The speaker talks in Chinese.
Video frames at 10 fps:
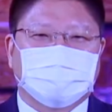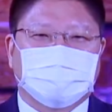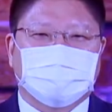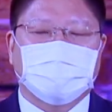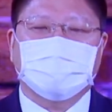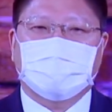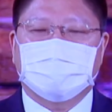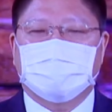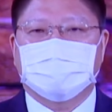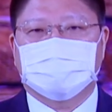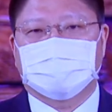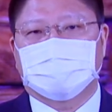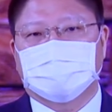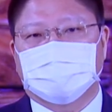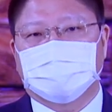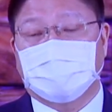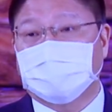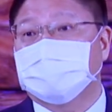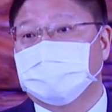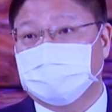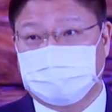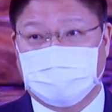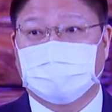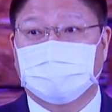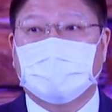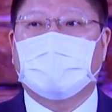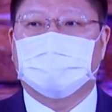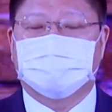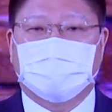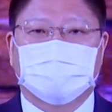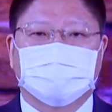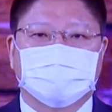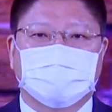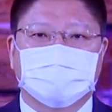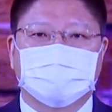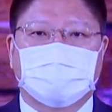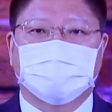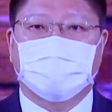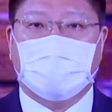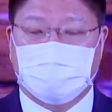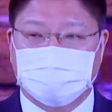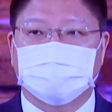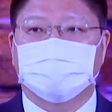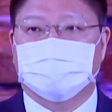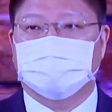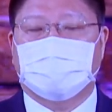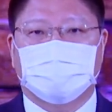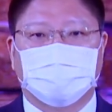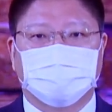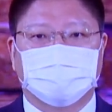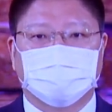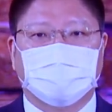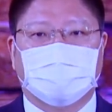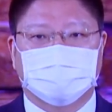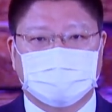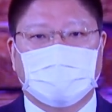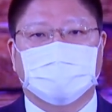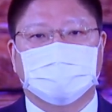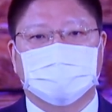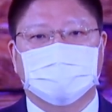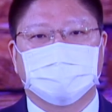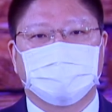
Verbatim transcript: 爷爷奶奶那时候呢年纪都比较大了嘛，对，但是他们还是时常回佛堂上课，